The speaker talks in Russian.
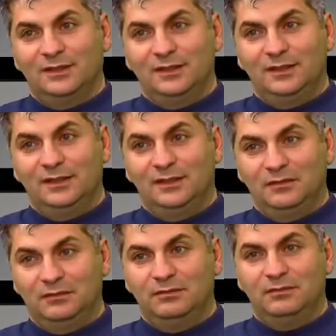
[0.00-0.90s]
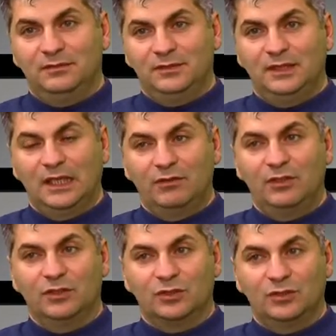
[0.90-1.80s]
и я
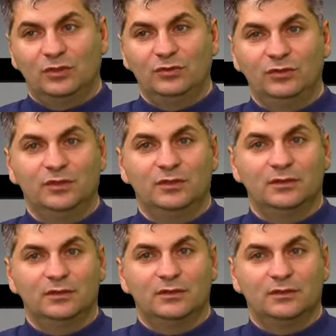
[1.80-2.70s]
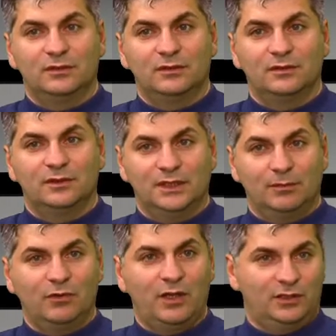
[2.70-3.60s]
видел, что люди,
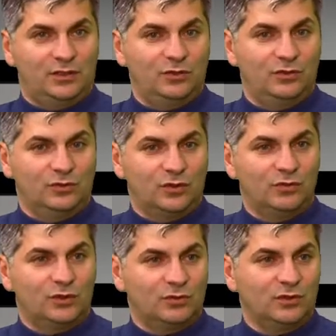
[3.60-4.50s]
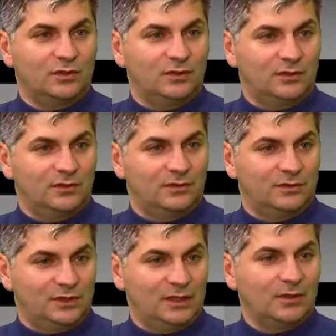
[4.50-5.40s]
забивая стадион ровно столько,
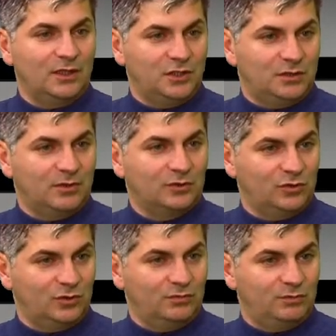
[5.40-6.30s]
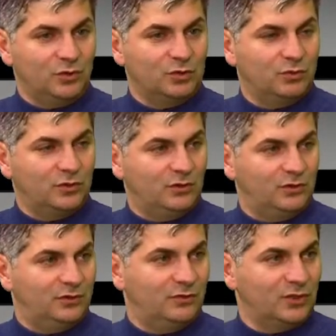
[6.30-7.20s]
тем количеством, которое
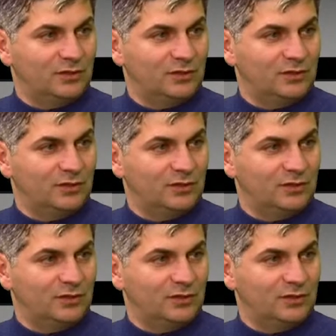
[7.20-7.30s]
предусматривает его